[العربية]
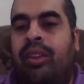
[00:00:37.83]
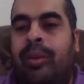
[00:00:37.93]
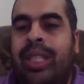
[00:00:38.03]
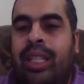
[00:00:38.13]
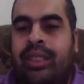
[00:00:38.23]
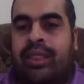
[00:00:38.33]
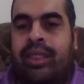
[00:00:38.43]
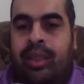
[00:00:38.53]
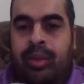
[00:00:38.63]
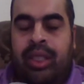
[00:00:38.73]
فبدات
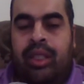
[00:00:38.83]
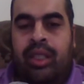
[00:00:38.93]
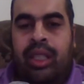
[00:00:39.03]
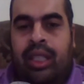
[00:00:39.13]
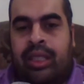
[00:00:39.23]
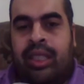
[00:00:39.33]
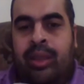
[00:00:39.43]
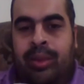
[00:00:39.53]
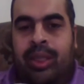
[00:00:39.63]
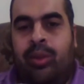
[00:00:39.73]
تعمل
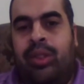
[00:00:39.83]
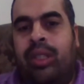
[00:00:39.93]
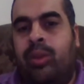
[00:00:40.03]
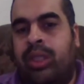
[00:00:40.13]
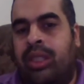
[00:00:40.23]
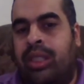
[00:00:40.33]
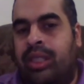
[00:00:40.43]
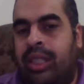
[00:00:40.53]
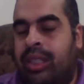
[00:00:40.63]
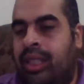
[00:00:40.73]
الاساليب دي وفعلا وصلت
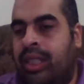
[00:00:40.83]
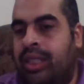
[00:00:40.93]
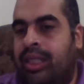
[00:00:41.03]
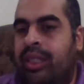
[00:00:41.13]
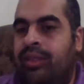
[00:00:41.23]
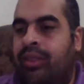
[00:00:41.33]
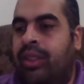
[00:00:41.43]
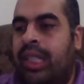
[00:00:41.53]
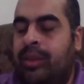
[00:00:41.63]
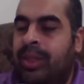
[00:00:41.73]
لنتائج كتيره جدا
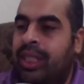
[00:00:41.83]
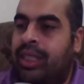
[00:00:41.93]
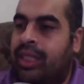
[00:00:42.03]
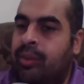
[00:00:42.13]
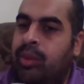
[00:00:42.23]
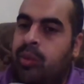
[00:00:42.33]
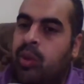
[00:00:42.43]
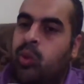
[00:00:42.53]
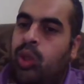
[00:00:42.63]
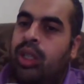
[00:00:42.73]
فالناس بدات تهتم
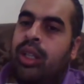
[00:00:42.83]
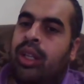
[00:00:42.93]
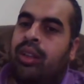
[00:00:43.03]
بالموضوع